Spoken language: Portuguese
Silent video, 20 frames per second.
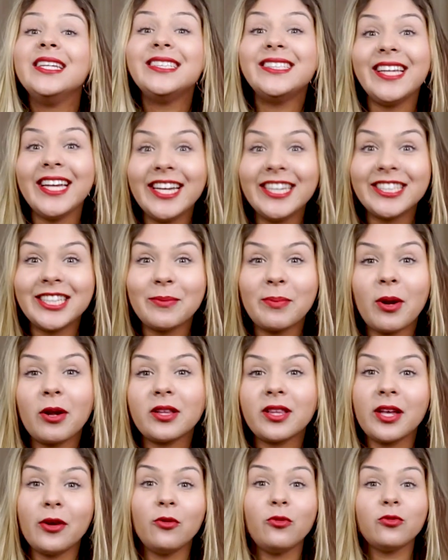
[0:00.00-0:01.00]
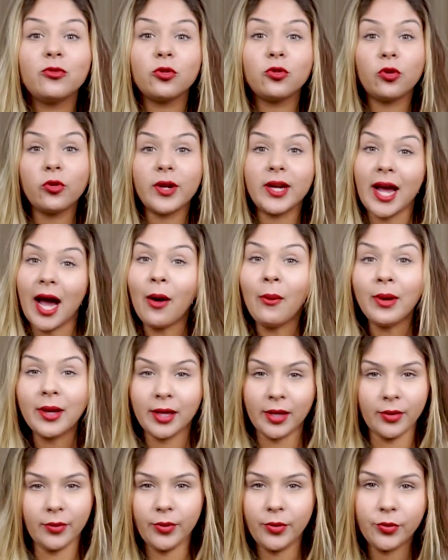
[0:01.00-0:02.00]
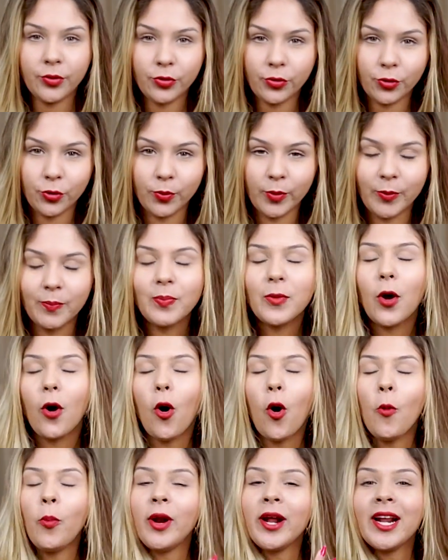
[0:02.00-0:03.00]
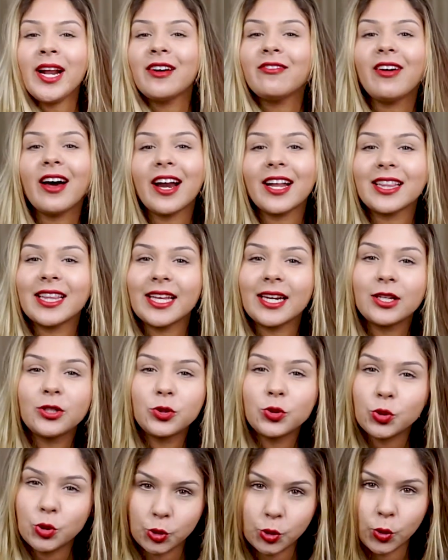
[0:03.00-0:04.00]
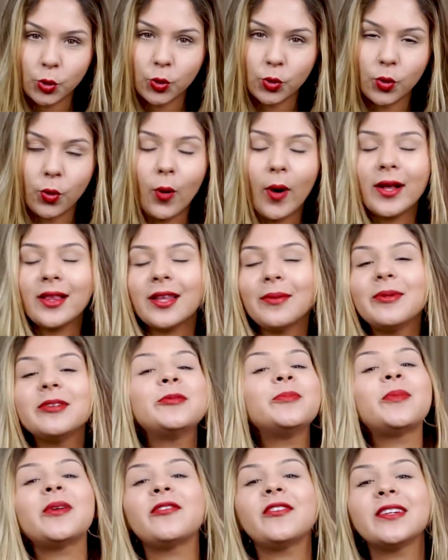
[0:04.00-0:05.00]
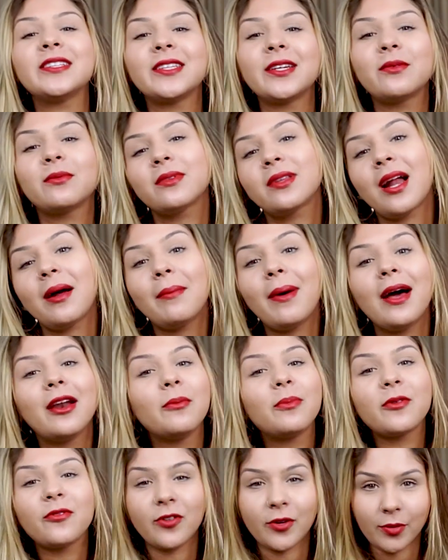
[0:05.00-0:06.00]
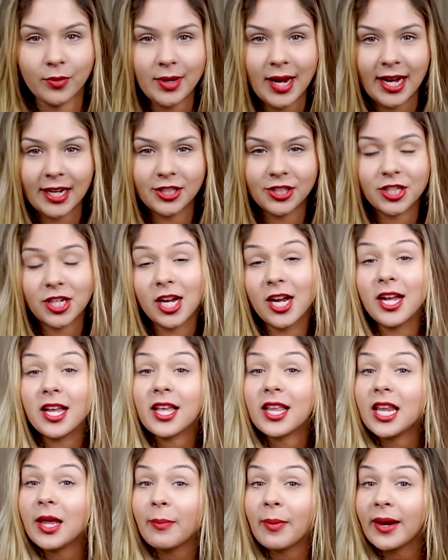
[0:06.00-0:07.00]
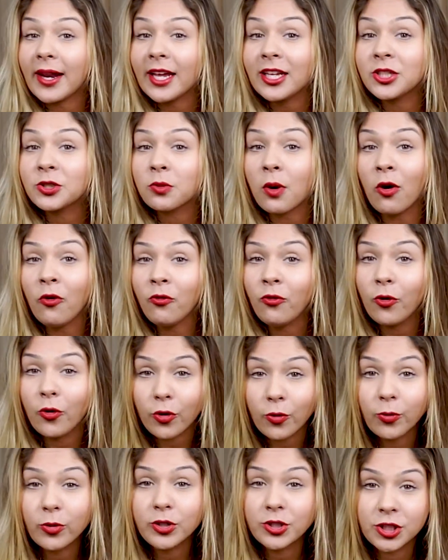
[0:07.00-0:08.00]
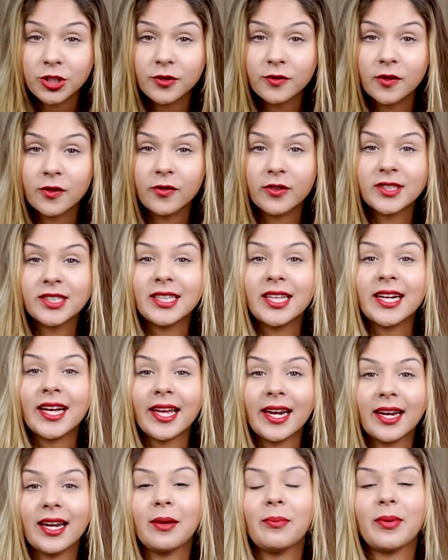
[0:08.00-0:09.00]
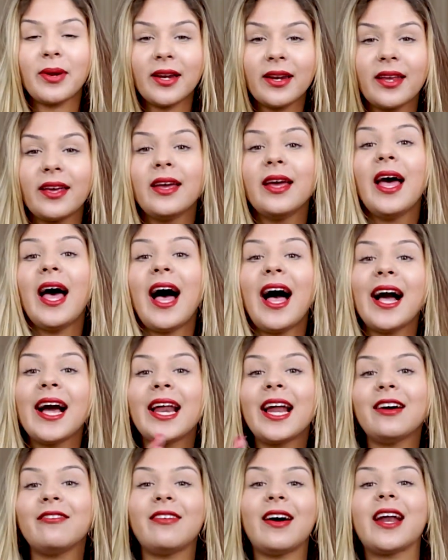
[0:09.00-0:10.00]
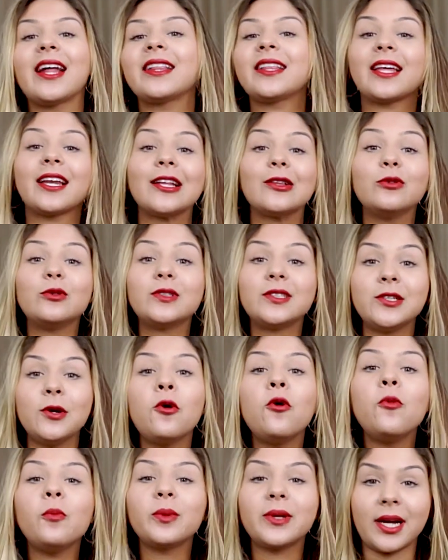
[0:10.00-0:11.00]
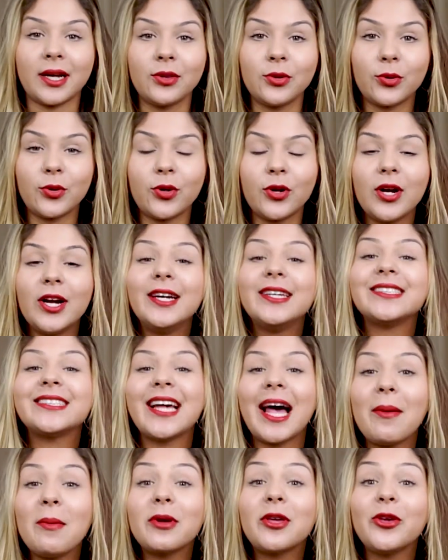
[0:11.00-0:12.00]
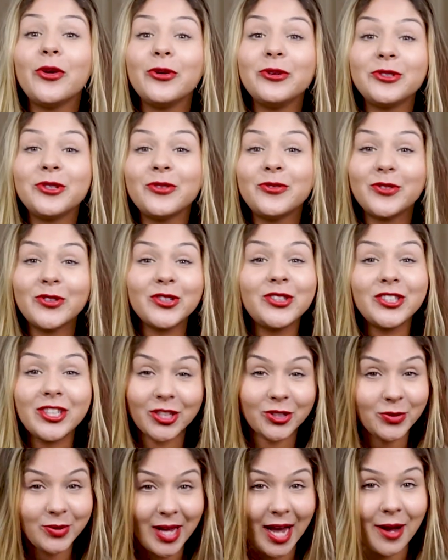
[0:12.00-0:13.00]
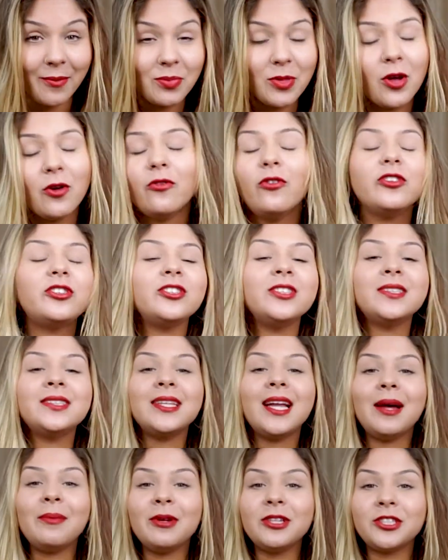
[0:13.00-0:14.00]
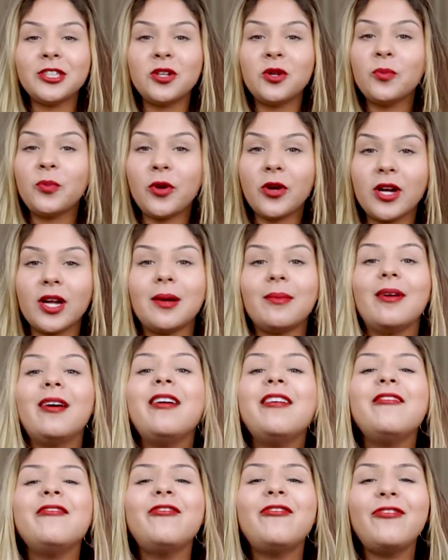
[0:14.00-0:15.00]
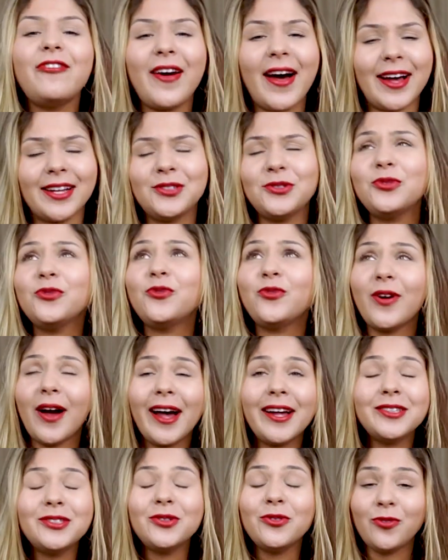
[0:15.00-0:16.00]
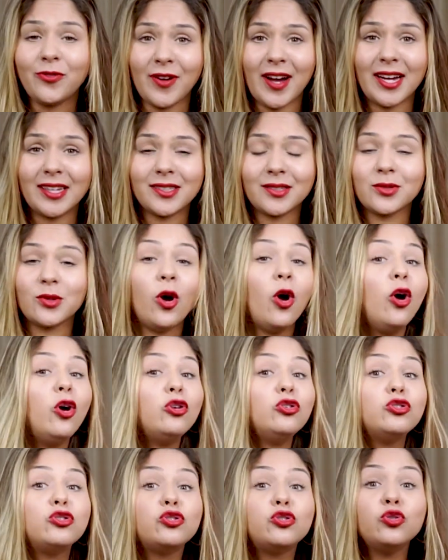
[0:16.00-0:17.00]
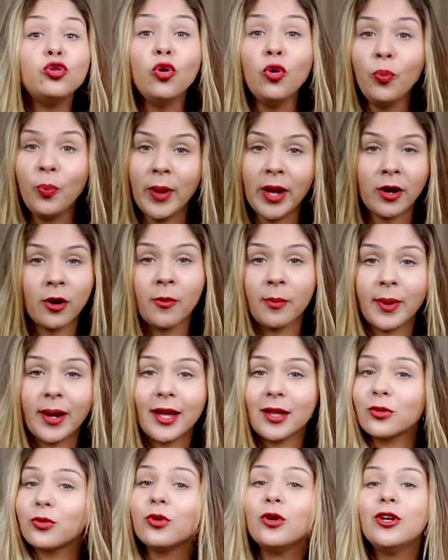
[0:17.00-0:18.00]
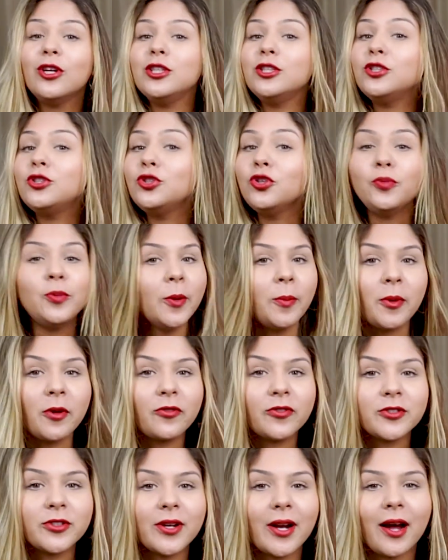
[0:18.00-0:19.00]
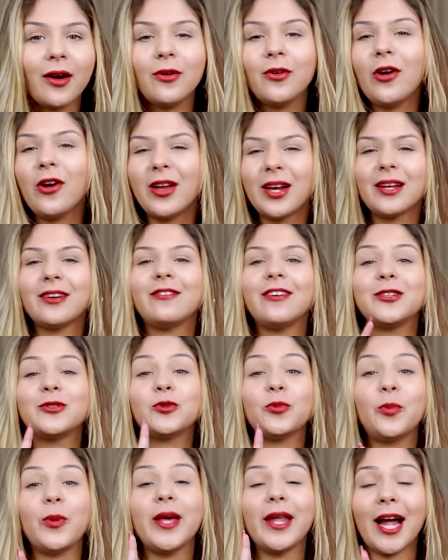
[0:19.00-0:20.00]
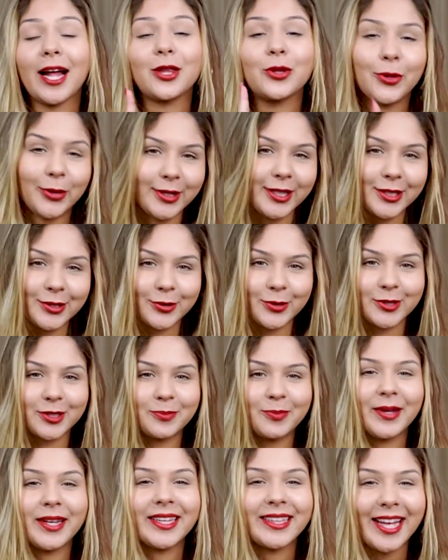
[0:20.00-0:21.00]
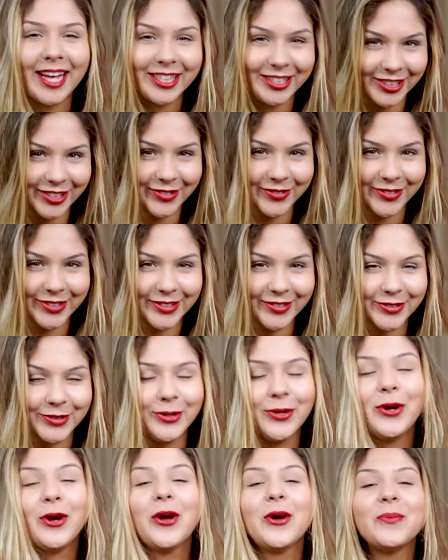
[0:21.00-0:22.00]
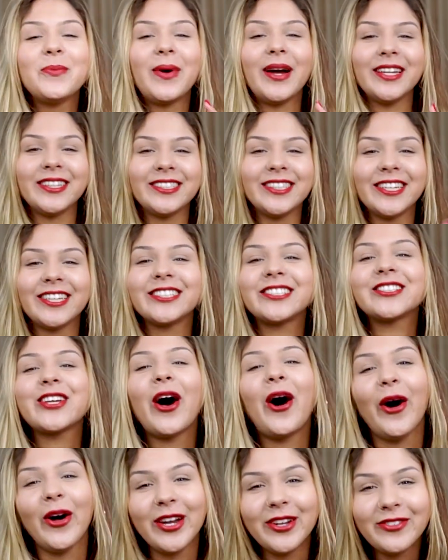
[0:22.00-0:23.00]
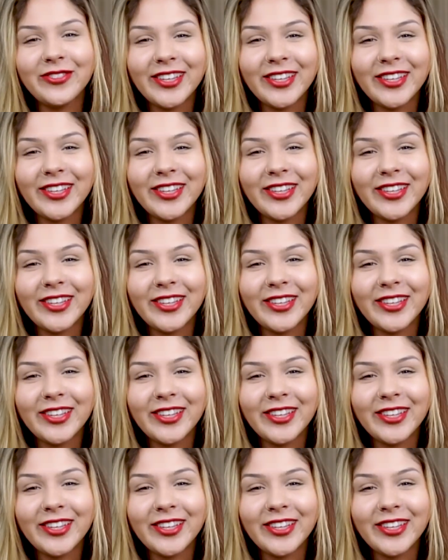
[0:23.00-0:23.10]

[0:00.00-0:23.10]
seja para ter um tutorial aqui no YouTube, ou para gravar na tela de um jogo, ou até mesmo para fazer um trabalho para faculdade. Independente de qual for o motivo que você está querendo aprender a gravar a tela do seu computador, saiba que hoje eu vou te ajudar. Vou te ensinar a mexer num programa fácil, fácil, fácil, super completo, super profissional e olha, vai superar todas as suas expectativas, viu? Mas antes, roda a